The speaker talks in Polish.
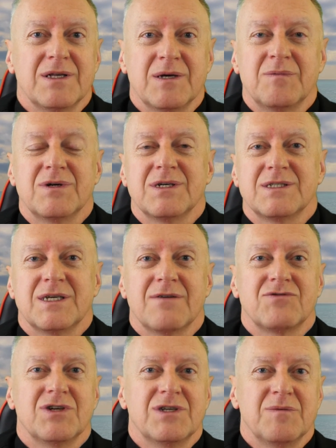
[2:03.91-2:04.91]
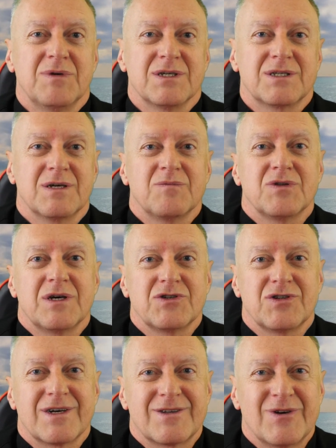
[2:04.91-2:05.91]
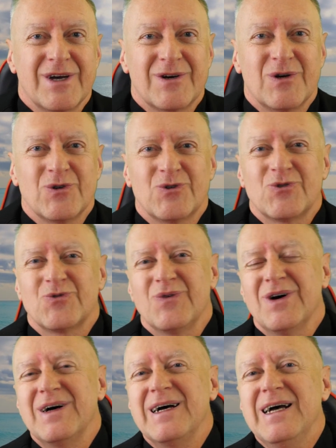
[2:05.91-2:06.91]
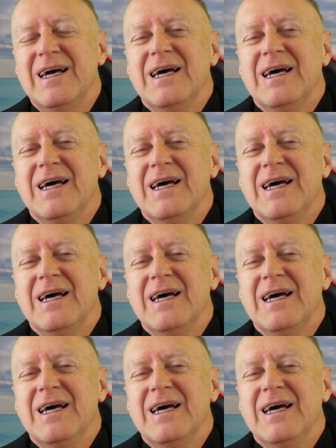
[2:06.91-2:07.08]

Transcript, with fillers: a niebo jest zawsze niebieskie, bodajże tak to jakoś szło.